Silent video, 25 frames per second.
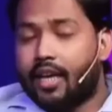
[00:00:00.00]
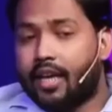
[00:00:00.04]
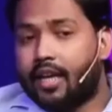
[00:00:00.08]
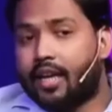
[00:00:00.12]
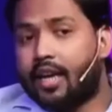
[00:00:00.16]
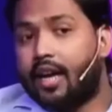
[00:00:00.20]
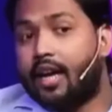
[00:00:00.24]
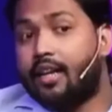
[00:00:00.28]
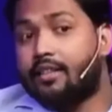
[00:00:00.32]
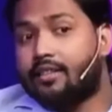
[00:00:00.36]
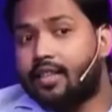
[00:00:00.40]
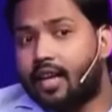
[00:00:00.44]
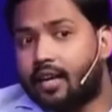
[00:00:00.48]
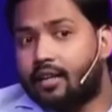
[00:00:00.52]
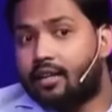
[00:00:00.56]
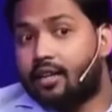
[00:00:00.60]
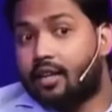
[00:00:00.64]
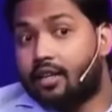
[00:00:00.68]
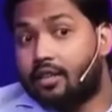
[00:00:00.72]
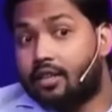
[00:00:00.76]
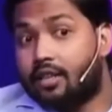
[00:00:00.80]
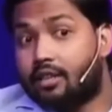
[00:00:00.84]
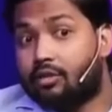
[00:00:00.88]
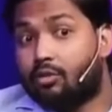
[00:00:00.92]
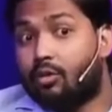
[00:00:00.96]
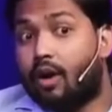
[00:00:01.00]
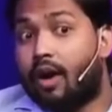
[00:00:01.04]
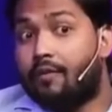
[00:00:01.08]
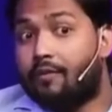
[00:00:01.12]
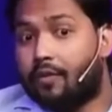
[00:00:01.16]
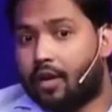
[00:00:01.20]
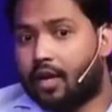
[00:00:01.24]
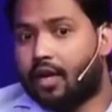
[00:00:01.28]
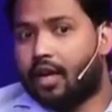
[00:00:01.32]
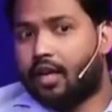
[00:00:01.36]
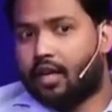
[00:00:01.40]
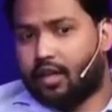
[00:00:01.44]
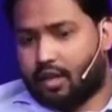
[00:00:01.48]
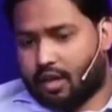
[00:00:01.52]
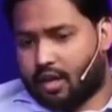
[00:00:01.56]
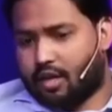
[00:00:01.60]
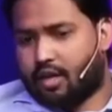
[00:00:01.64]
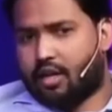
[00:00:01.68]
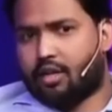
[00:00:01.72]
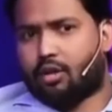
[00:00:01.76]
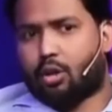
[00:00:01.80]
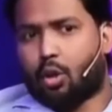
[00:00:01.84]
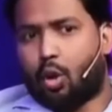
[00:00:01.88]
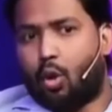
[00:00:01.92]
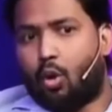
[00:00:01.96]
एक ऐसा डर जिसको आप लगे कि नहीं
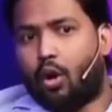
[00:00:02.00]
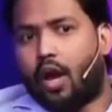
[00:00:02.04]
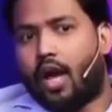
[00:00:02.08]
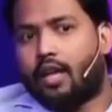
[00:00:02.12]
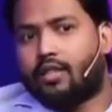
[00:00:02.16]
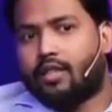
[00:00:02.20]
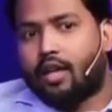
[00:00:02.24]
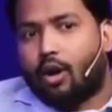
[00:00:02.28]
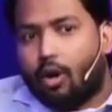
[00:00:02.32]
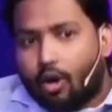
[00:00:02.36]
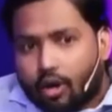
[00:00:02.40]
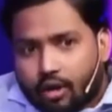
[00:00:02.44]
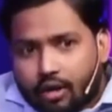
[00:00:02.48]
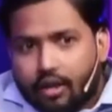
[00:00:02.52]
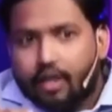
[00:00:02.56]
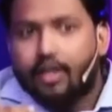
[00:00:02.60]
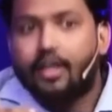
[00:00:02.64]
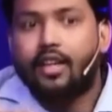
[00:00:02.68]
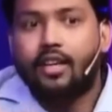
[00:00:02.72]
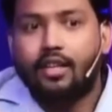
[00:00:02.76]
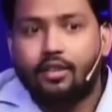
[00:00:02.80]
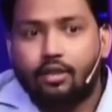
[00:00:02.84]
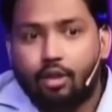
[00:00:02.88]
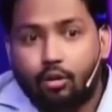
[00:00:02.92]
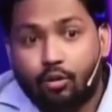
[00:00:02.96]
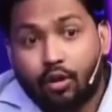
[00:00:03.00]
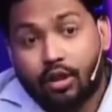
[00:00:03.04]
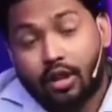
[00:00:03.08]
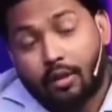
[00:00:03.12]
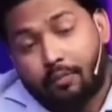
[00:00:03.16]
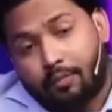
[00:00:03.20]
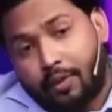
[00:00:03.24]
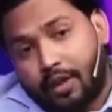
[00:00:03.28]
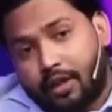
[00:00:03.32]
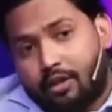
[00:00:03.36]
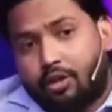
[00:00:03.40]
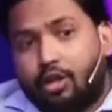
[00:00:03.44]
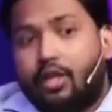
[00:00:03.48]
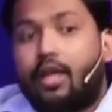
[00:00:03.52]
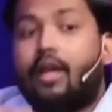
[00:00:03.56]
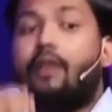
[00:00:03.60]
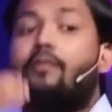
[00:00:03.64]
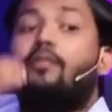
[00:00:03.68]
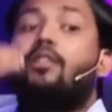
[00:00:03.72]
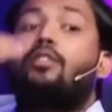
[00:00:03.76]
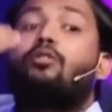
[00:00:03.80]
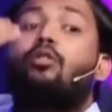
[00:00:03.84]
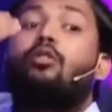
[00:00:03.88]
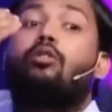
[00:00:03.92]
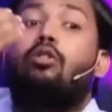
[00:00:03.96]
नहीं थोड़ा सा और करने की ज़रूरत है फिर तो ये
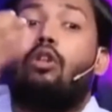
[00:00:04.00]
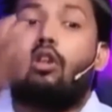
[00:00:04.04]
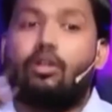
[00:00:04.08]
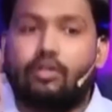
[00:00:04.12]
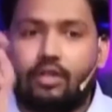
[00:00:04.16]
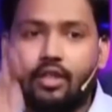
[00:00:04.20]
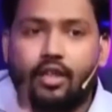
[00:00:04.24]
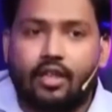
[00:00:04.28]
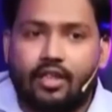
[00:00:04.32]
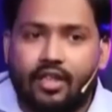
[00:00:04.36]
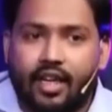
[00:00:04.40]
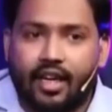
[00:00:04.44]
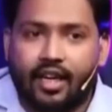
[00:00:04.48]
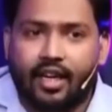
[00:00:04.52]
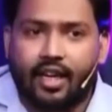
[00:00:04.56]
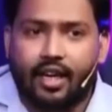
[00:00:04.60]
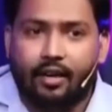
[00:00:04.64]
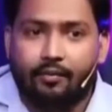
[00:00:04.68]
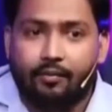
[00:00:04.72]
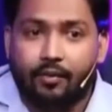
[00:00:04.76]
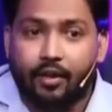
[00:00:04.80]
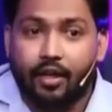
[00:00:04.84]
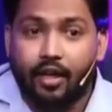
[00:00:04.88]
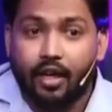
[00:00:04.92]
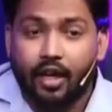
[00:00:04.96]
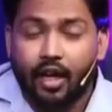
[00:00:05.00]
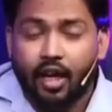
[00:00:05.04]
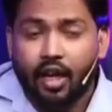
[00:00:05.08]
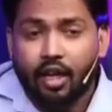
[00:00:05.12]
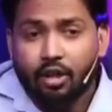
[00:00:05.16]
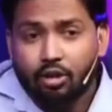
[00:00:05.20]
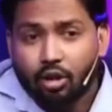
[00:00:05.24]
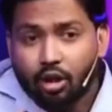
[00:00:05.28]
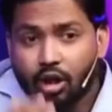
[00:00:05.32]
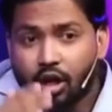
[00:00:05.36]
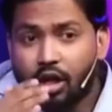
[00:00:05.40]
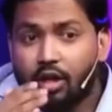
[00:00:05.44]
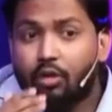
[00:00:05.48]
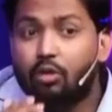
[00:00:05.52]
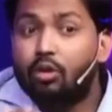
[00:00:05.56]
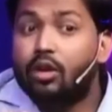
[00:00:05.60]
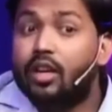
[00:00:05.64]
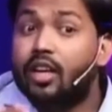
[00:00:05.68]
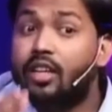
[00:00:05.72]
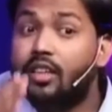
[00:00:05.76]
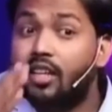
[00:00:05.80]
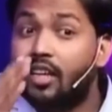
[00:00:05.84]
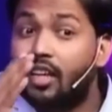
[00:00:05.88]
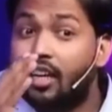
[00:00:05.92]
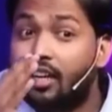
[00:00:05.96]
हम इसको क्रॉस कर जाएंगे आप तो लड़कों
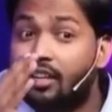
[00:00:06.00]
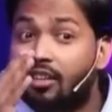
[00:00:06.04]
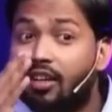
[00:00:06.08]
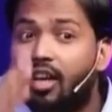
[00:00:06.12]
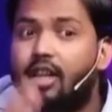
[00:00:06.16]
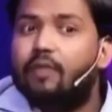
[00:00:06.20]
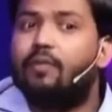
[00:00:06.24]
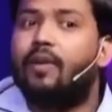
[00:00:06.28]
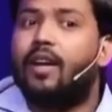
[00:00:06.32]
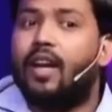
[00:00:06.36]
के अंदर ये डर